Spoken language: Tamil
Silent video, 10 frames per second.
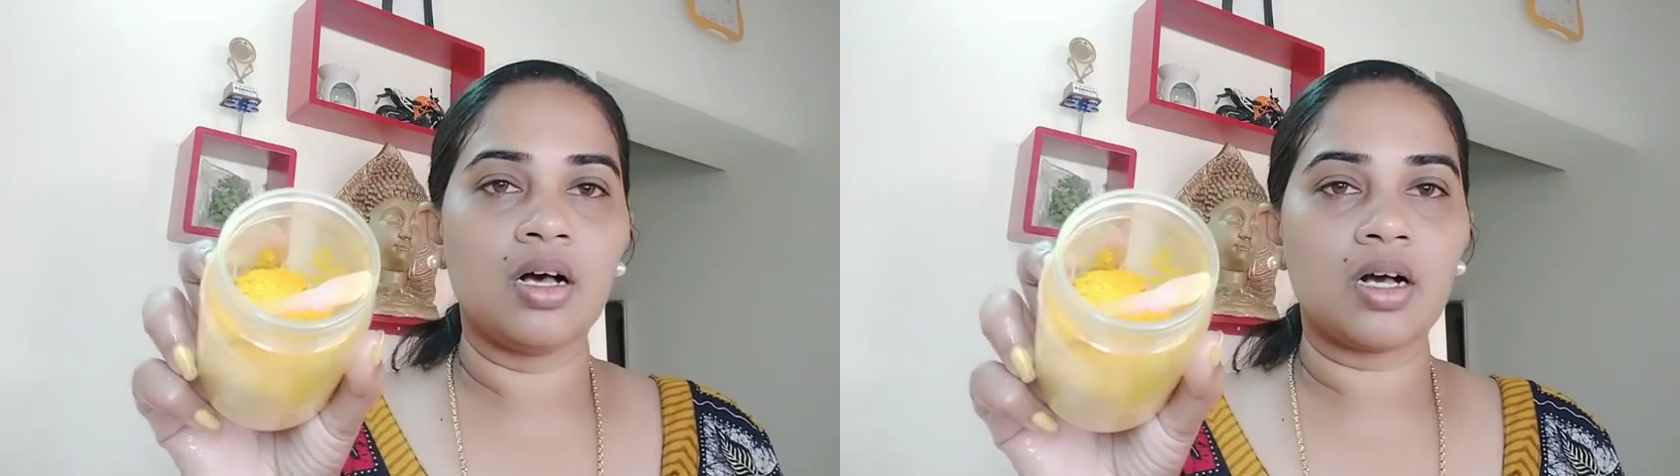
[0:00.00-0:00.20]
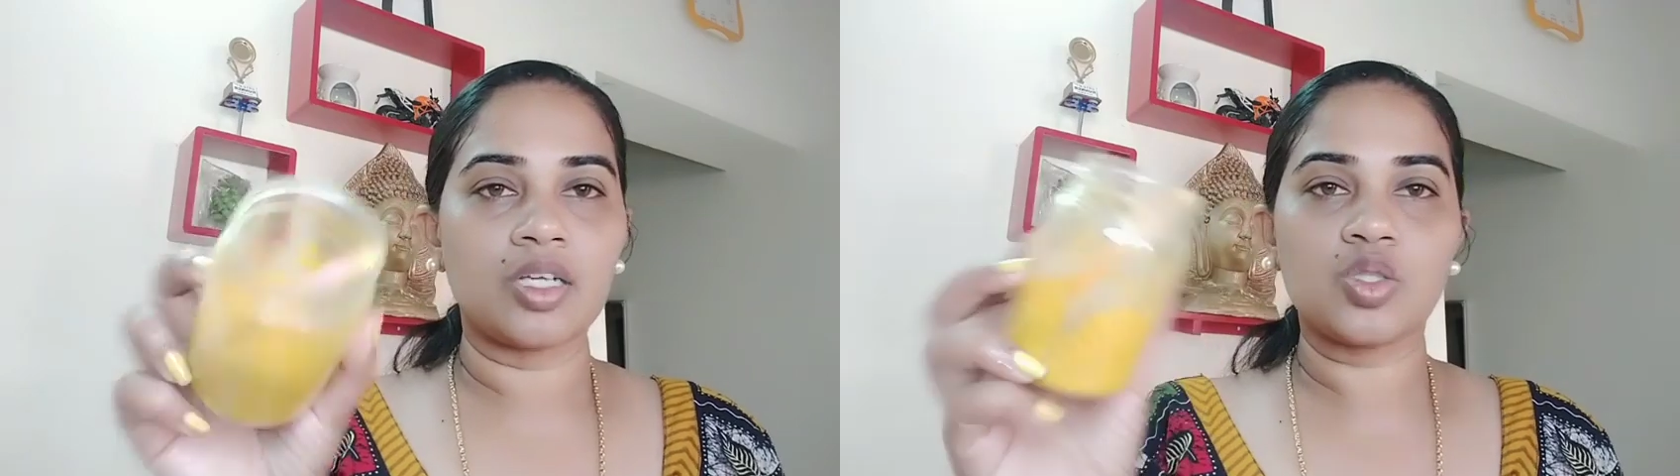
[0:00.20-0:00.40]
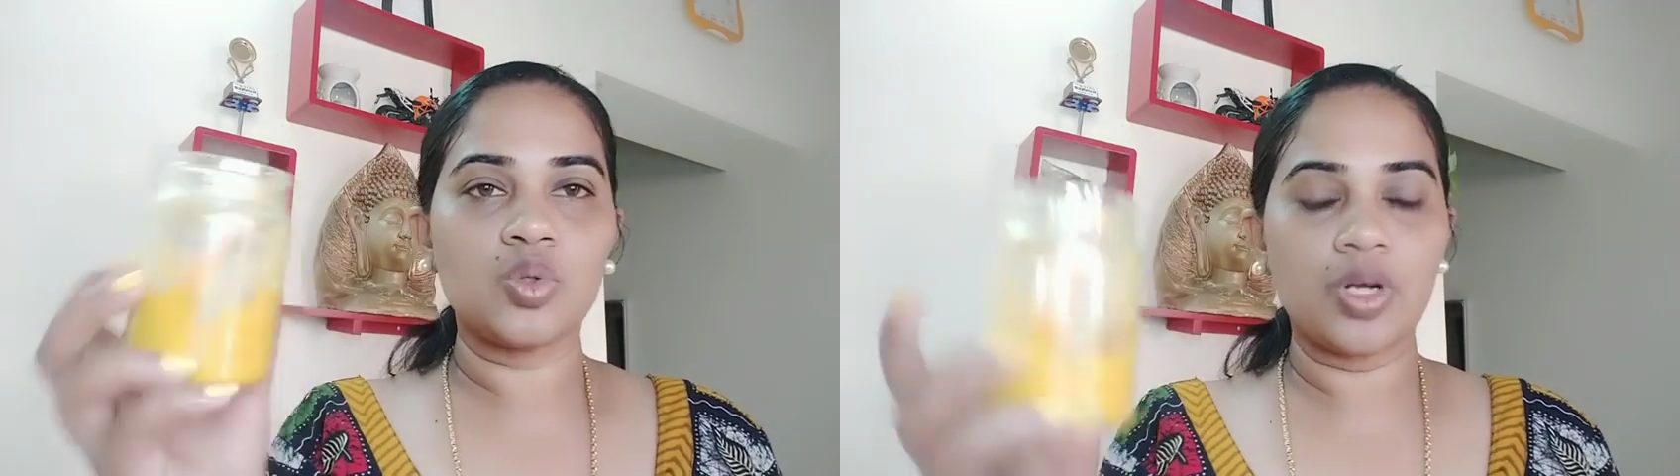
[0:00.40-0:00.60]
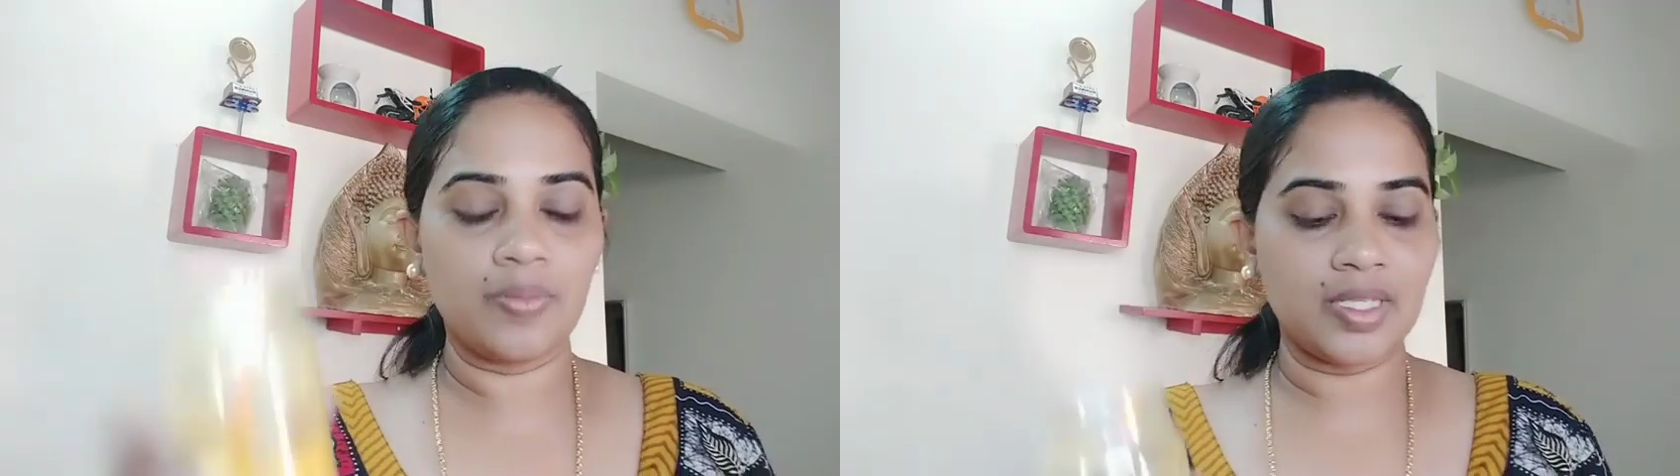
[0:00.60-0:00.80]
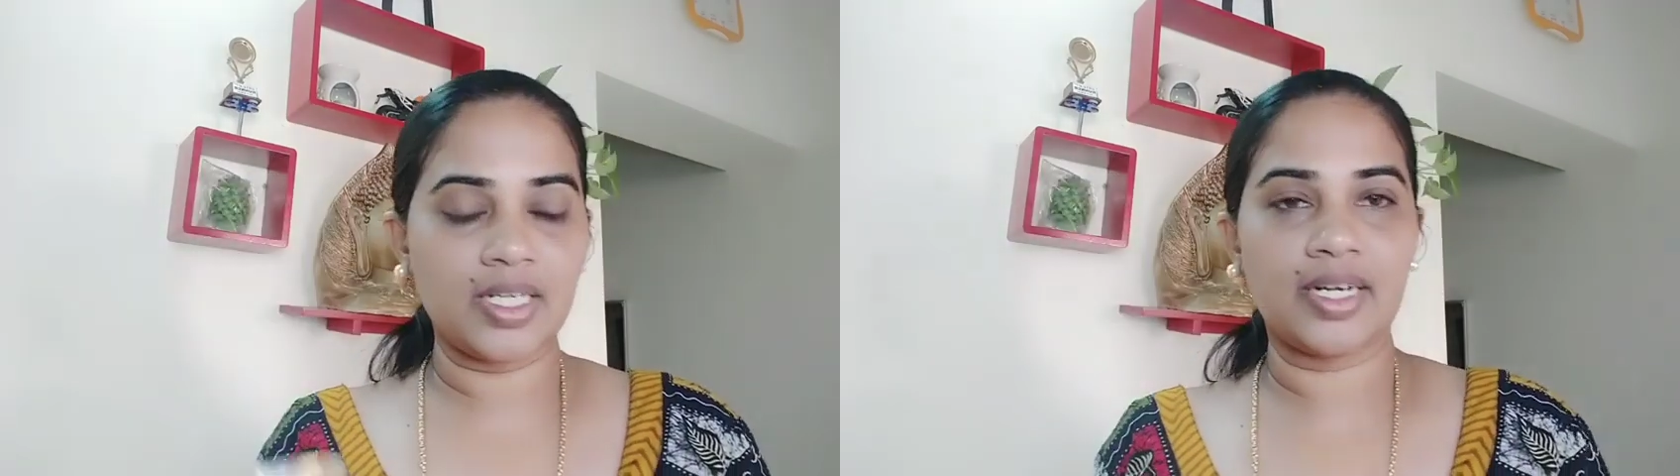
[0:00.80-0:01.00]
கஸ்தூரி
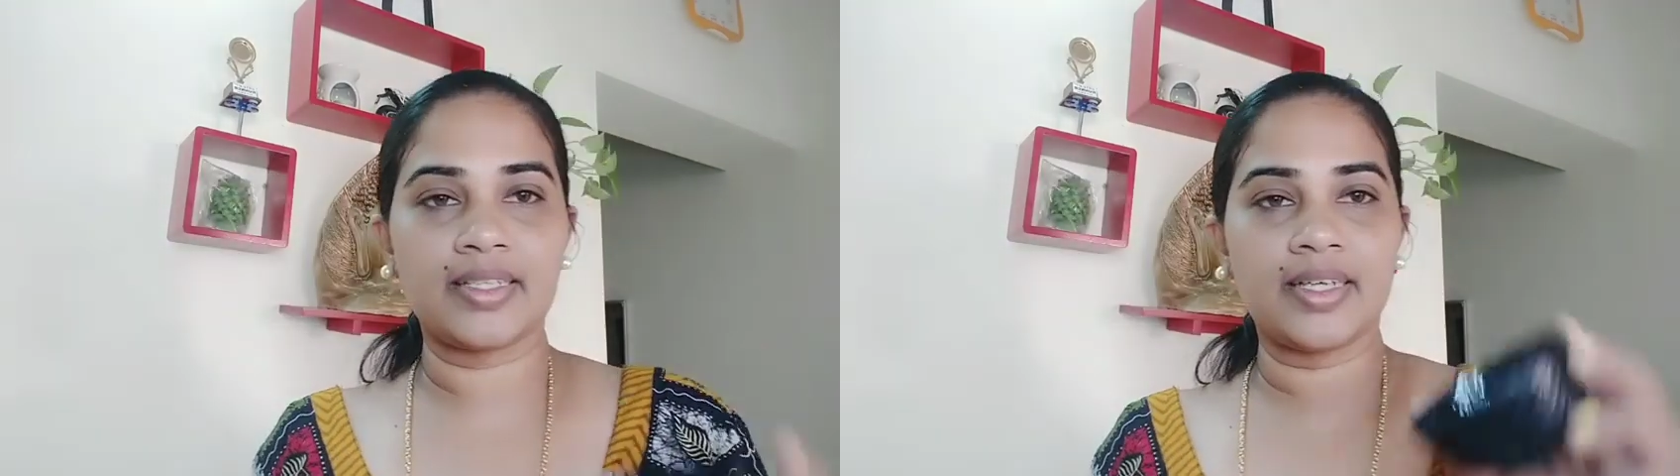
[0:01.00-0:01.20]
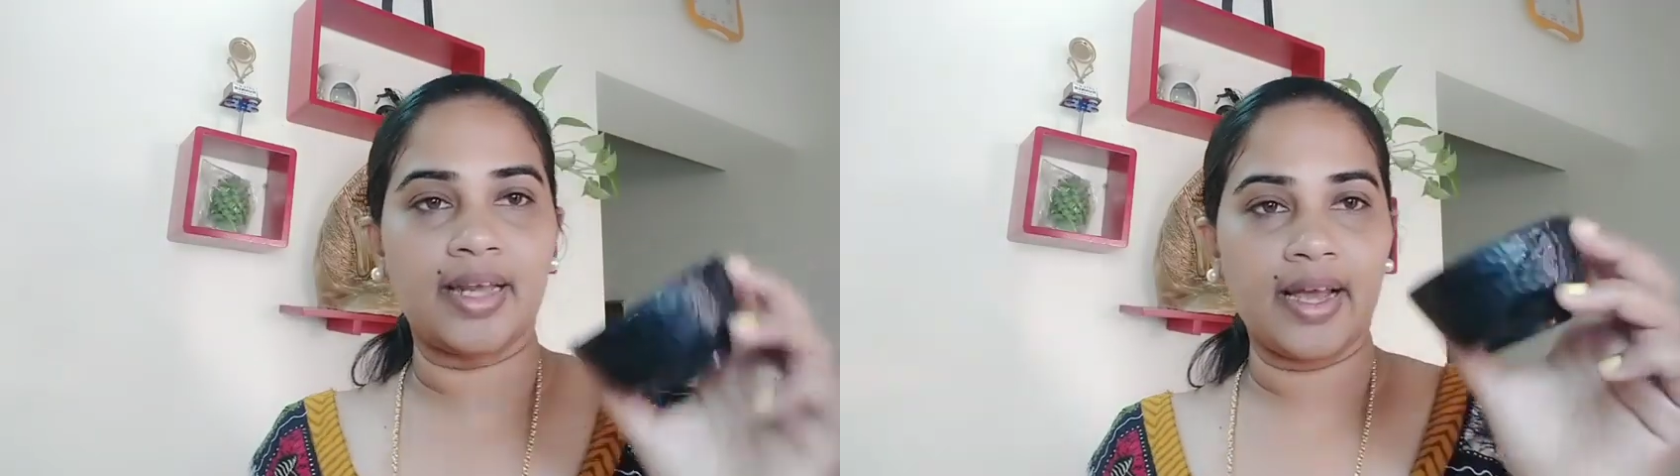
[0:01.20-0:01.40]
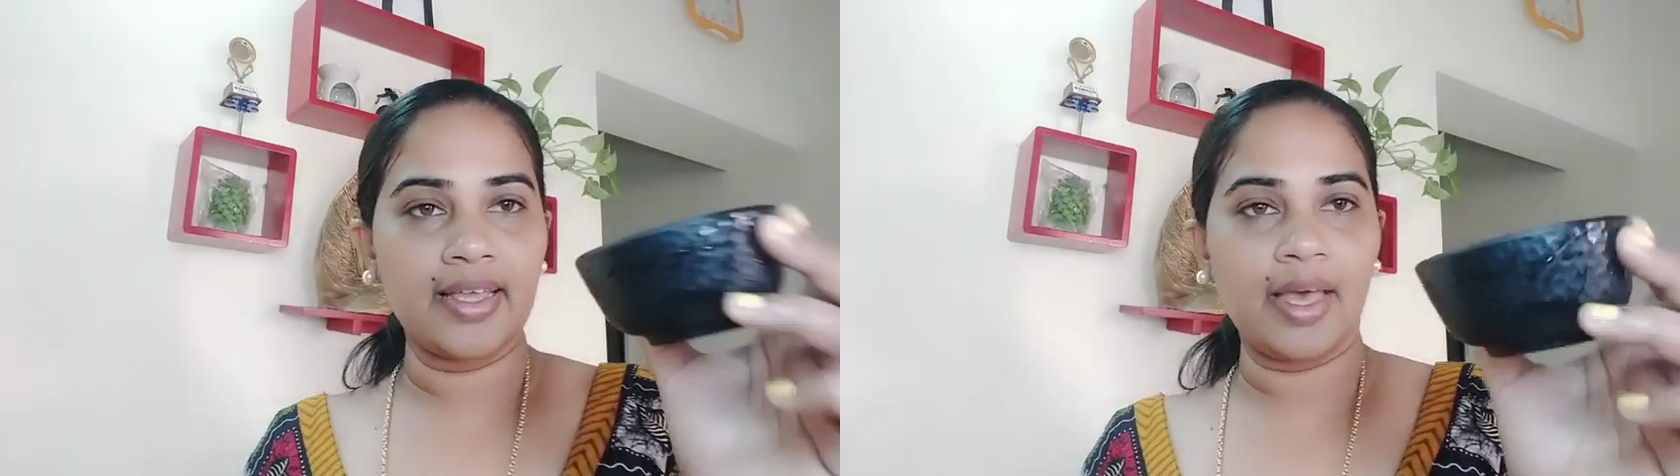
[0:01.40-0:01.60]
மஞ்சள் எடுத்துக்கிறேன் இதே